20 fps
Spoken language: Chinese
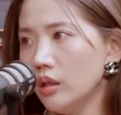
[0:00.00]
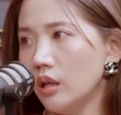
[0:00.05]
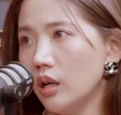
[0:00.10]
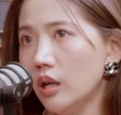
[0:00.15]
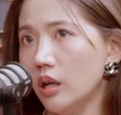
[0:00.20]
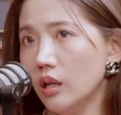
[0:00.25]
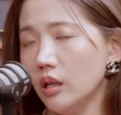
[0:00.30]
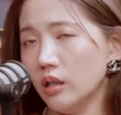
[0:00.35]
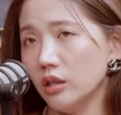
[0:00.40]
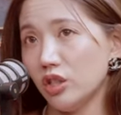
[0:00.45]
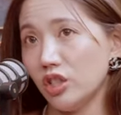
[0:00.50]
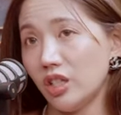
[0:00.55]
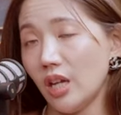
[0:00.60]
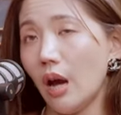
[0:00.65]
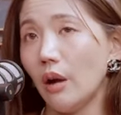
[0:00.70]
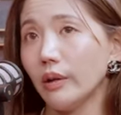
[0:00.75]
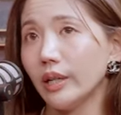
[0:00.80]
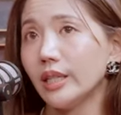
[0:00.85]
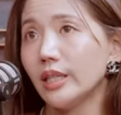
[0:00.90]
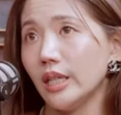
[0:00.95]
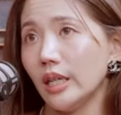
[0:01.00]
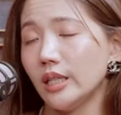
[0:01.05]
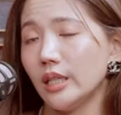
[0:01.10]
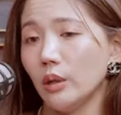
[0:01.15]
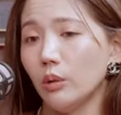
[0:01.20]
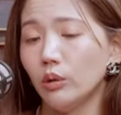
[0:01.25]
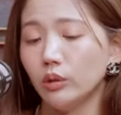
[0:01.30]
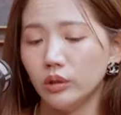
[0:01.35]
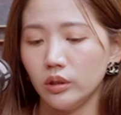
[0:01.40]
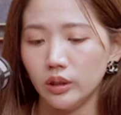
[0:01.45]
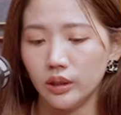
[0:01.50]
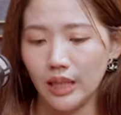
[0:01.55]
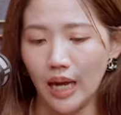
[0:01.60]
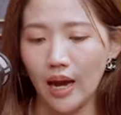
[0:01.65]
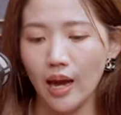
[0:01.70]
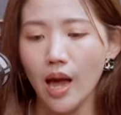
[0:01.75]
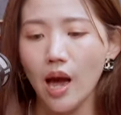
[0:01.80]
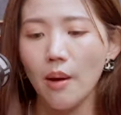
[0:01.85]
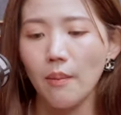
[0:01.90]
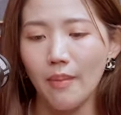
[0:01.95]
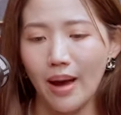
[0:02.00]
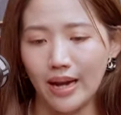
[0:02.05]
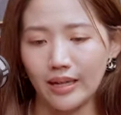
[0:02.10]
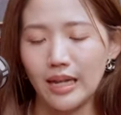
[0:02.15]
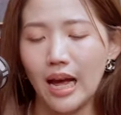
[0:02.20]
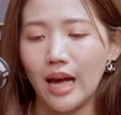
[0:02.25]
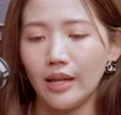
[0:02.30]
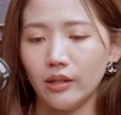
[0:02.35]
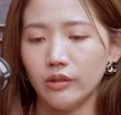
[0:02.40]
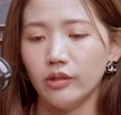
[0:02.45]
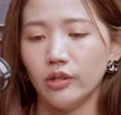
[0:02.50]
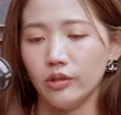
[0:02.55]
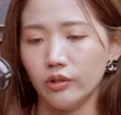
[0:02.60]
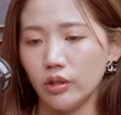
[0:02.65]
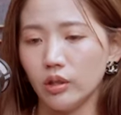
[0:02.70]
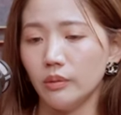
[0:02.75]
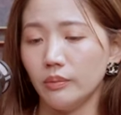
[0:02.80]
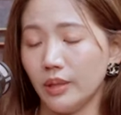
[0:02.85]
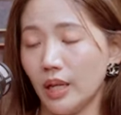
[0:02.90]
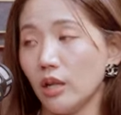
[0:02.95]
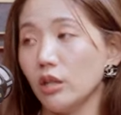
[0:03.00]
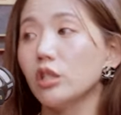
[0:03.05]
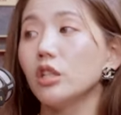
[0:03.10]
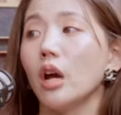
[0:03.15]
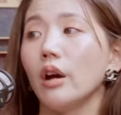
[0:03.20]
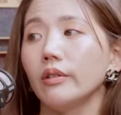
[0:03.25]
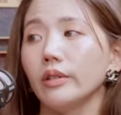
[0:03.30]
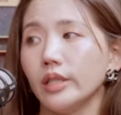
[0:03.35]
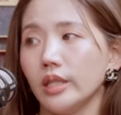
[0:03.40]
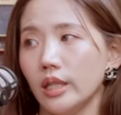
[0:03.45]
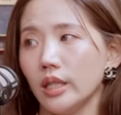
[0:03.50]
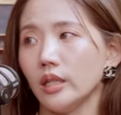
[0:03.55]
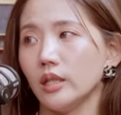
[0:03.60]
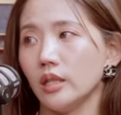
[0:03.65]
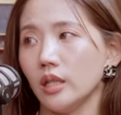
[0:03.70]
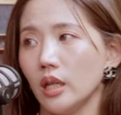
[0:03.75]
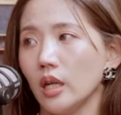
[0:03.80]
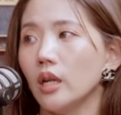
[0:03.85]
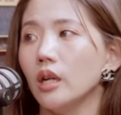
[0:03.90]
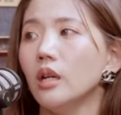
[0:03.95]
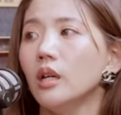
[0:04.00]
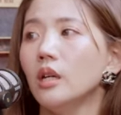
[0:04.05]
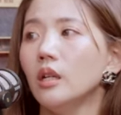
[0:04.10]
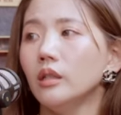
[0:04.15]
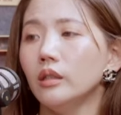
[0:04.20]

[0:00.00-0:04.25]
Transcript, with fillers: 呃少一些些，或是想要买它的人真的比较少一些些。